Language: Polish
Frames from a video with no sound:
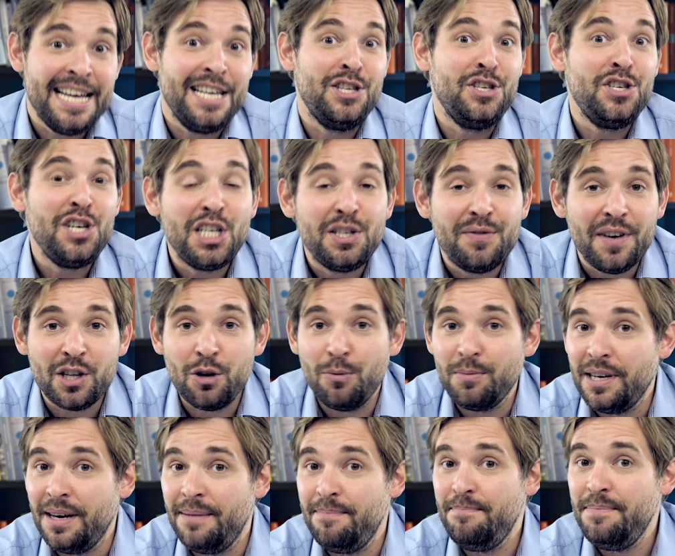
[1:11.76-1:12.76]

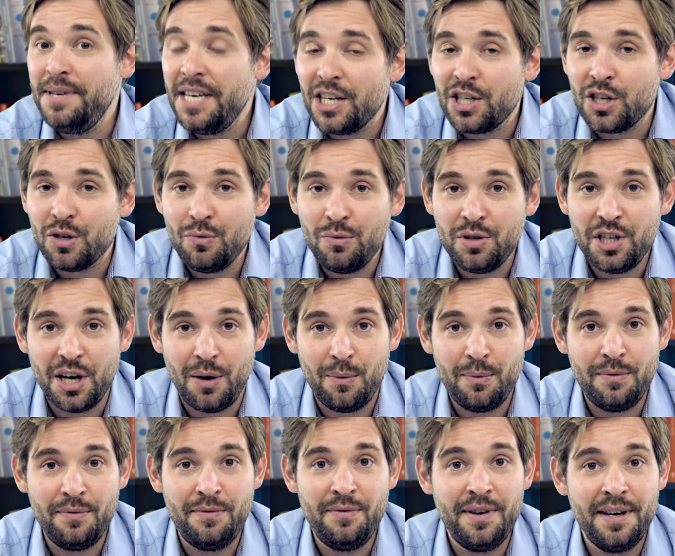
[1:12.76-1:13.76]
nieświadomie bierze udział
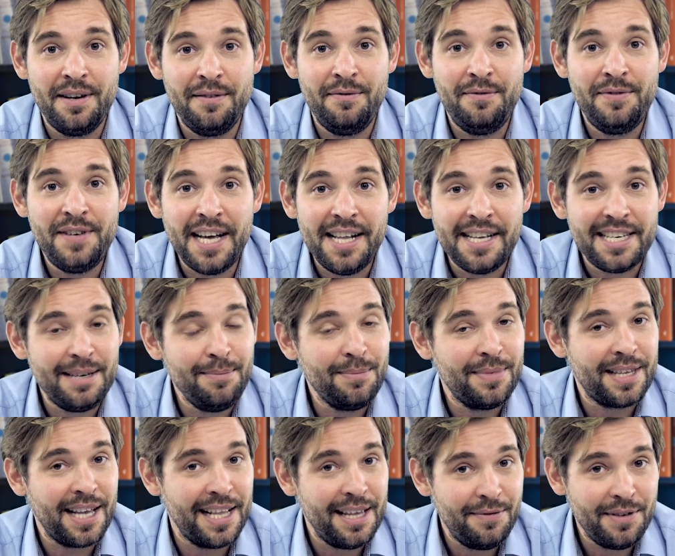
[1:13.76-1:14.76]
w
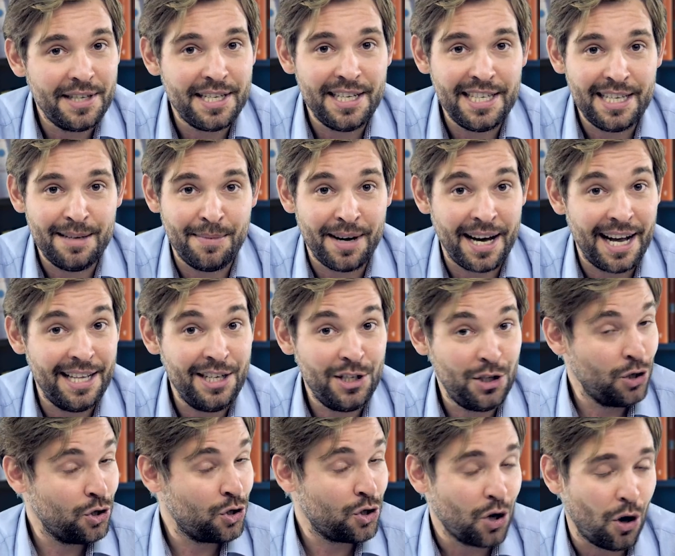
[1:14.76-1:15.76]
wielkim telewizyjnym
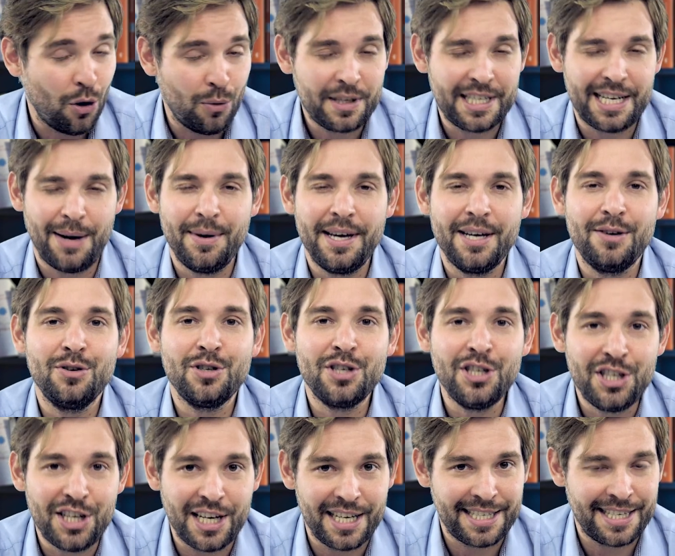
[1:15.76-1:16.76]
reality show. Całe jego
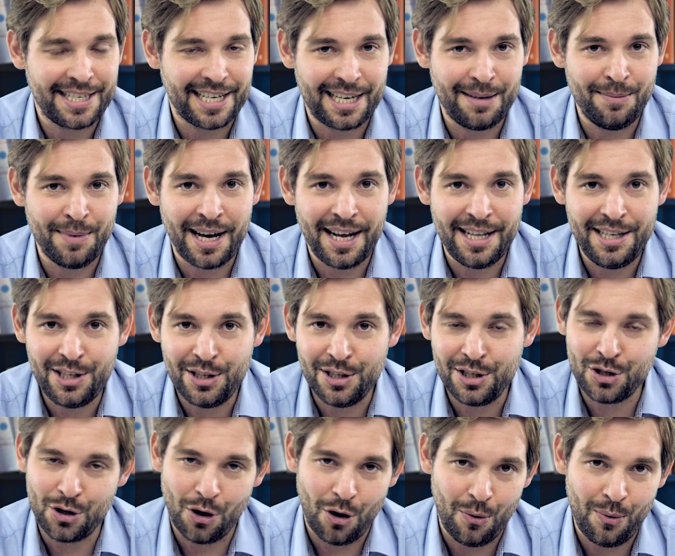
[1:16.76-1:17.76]
życie jest takim reality
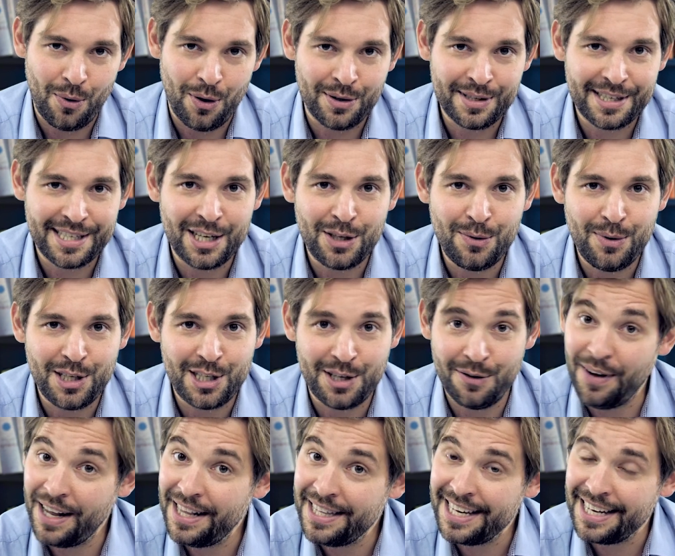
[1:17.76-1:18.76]
show. On znajduje
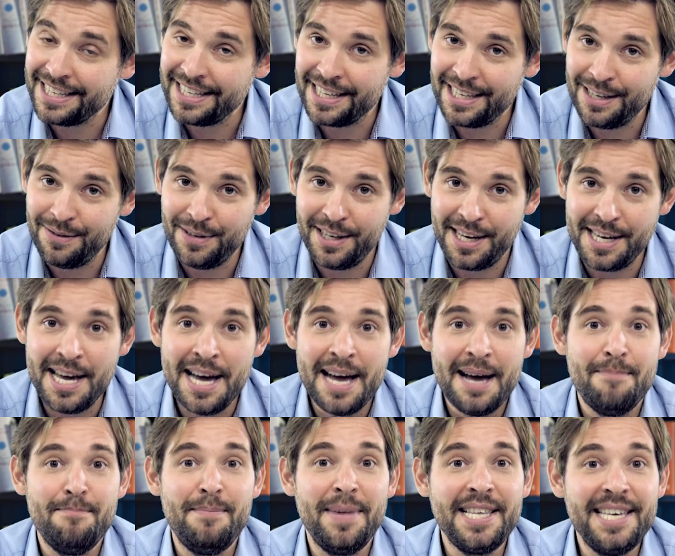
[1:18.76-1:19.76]
się w alternatywnej,
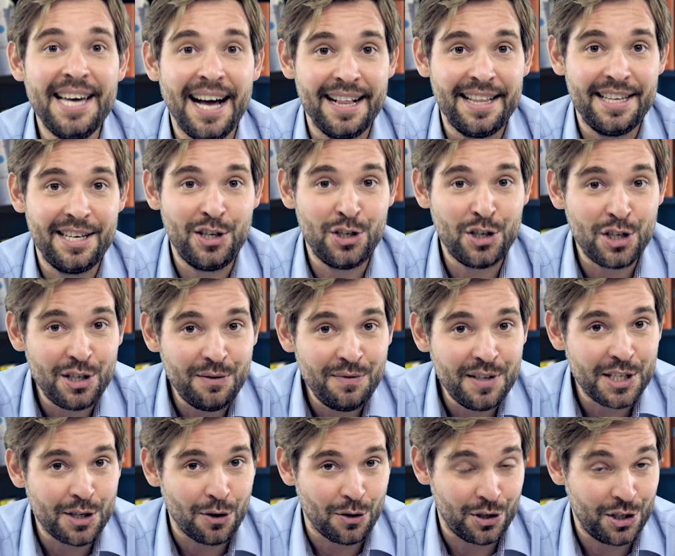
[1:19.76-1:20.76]
medialnej
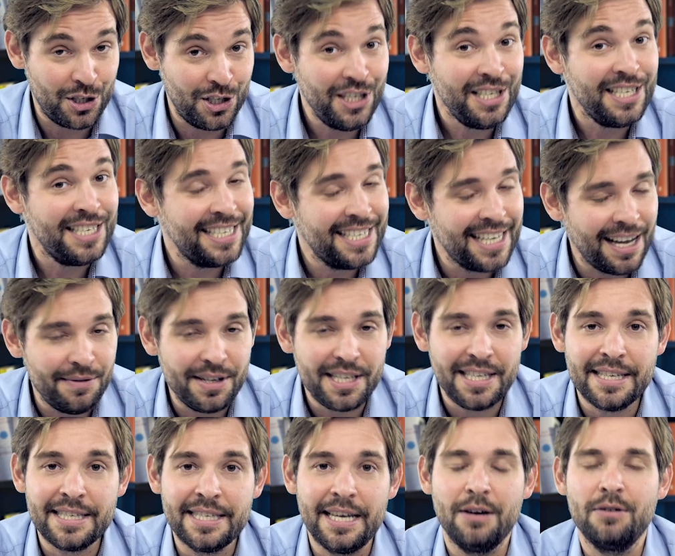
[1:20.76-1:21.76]
rzeczywistości,
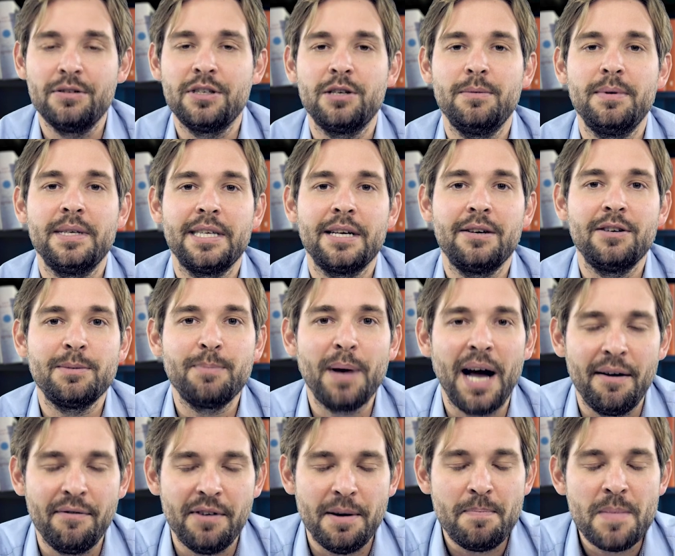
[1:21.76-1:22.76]
nawet nie zdając sobie z tego
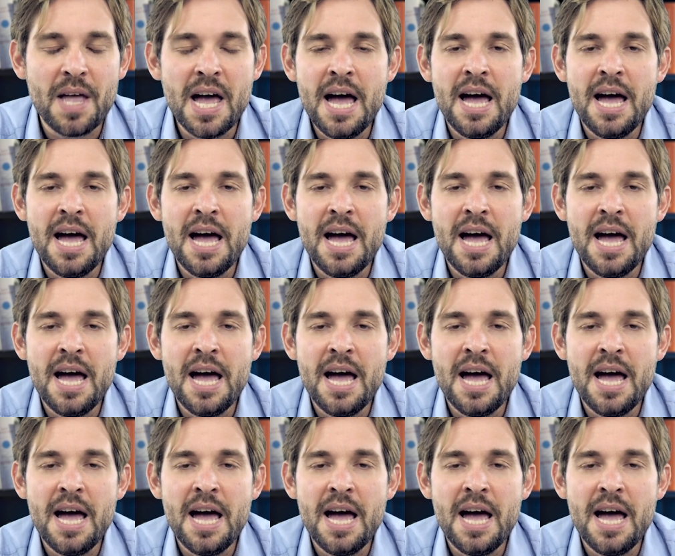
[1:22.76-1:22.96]
sprawy.